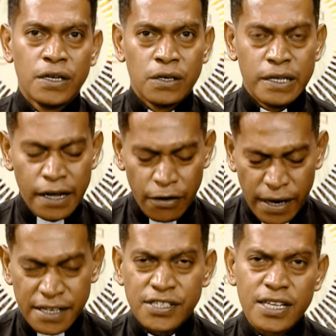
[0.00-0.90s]
E
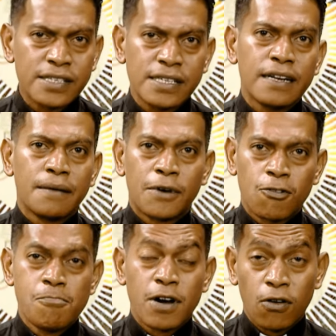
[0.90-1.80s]
eukaristia sira,
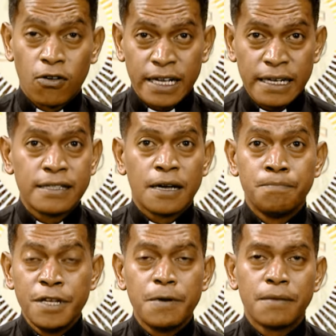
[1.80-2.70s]
maroma loke ita,
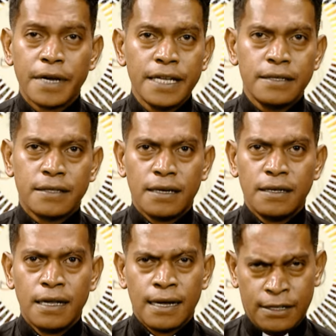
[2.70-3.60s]
biban ba ita,
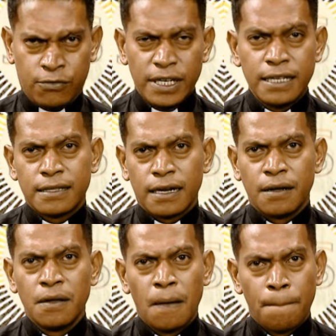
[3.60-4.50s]
atu ita,
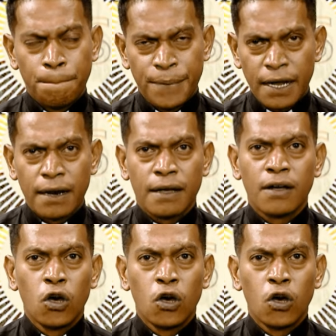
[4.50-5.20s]
bele,